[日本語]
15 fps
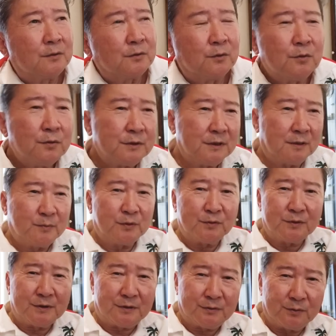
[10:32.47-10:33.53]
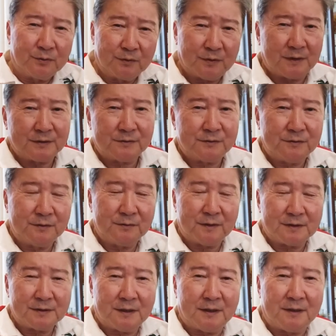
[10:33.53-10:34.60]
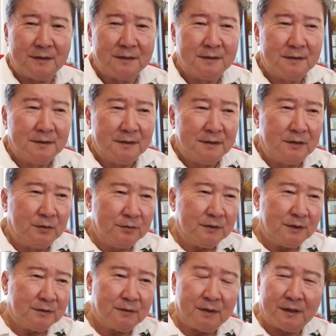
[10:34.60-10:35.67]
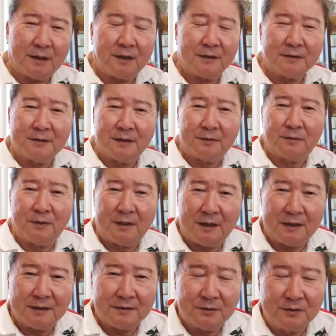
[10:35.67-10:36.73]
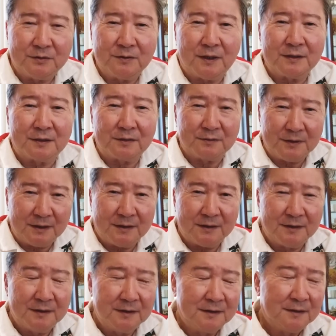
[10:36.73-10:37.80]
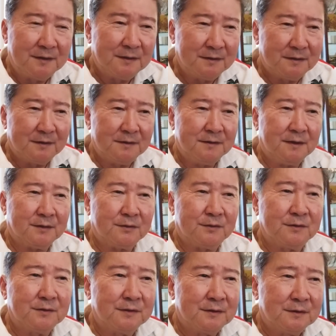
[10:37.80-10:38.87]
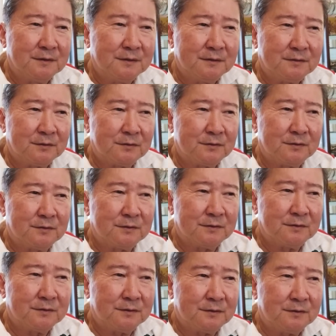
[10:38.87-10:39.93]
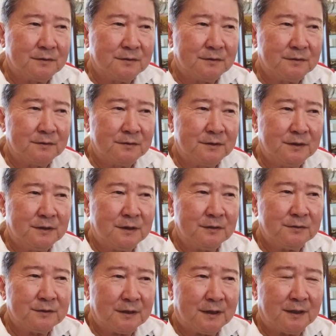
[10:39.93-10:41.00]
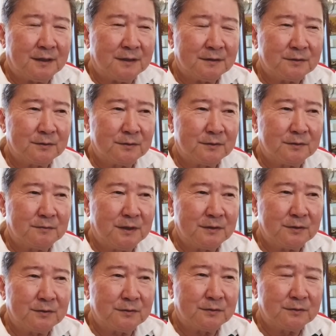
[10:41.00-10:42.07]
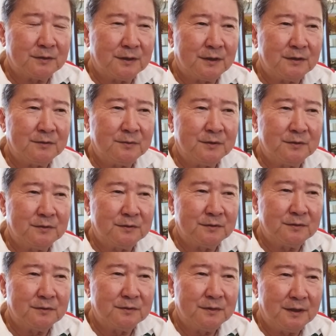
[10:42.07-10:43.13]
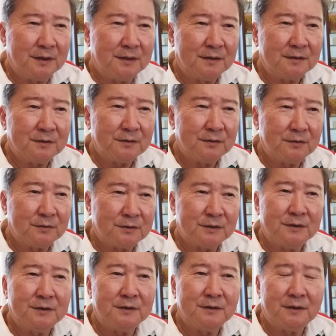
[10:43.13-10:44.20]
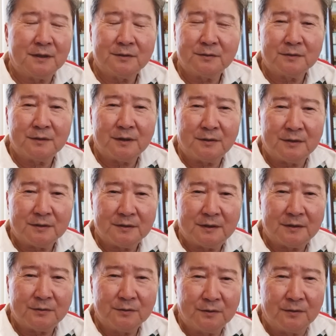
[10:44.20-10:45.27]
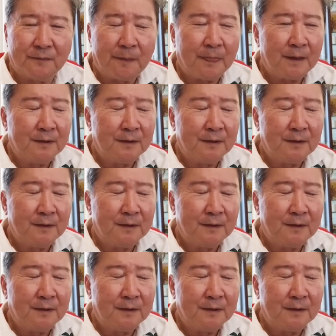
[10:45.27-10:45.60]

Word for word: の大きなプロジェクトを動かすっていうのはさ、いろんな人がかかってこうーっといくわけだよね。だけどその実家のさ、そのマンション、テナントビルね、土地などかだと、